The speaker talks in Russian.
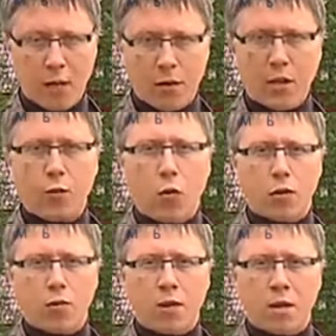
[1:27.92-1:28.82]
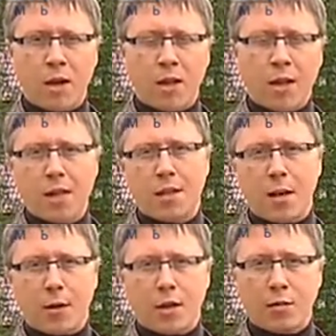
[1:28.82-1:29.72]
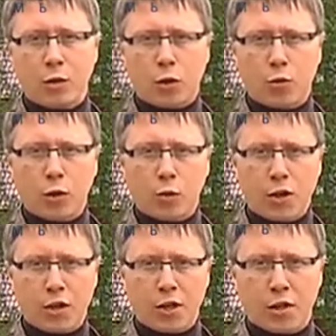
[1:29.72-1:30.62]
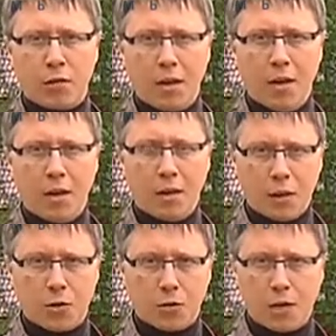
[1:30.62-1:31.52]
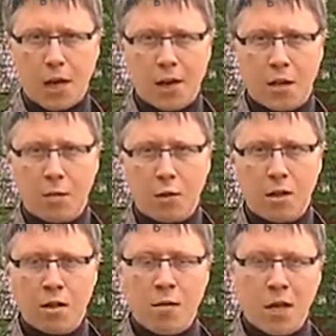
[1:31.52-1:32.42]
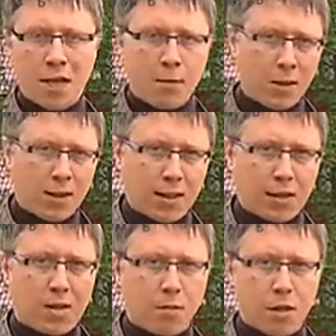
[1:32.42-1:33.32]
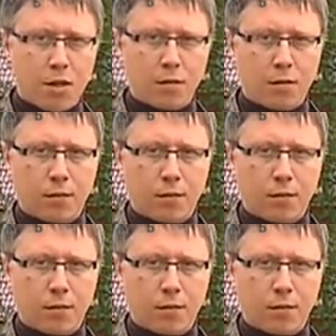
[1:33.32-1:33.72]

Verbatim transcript: при использовании мангала необходимо, чтобы до ближайшего дачного строения было не менее 15 метров.